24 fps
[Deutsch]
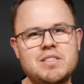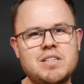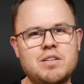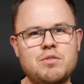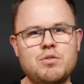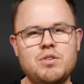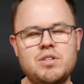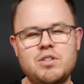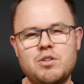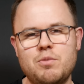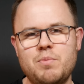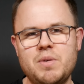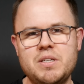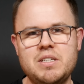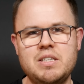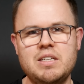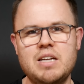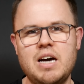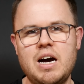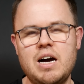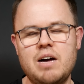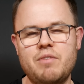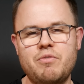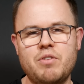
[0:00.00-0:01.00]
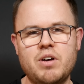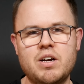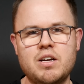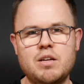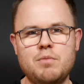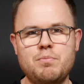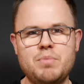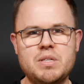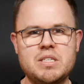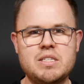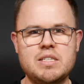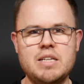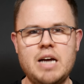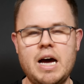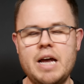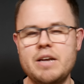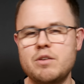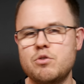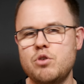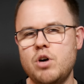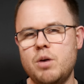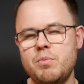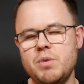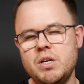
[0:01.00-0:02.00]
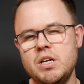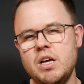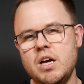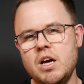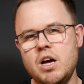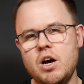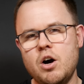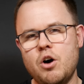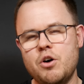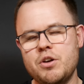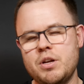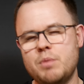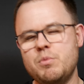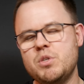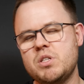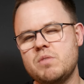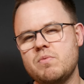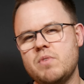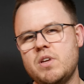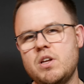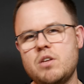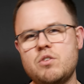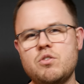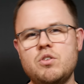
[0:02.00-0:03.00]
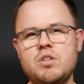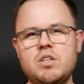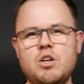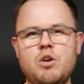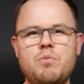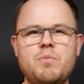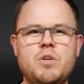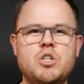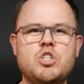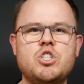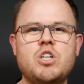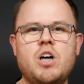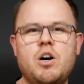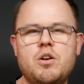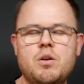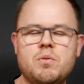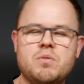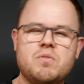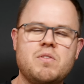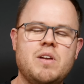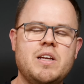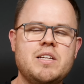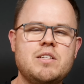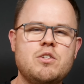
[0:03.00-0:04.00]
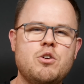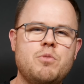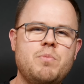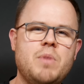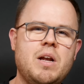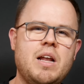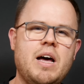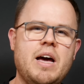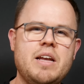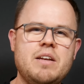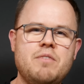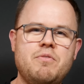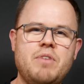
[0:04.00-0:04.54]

natürlich nochmal die Nachfolge ein bisschen ankurbeln. Und dann müssen wir natürlich auch mal schauen, ob es vielleicht nochmal eine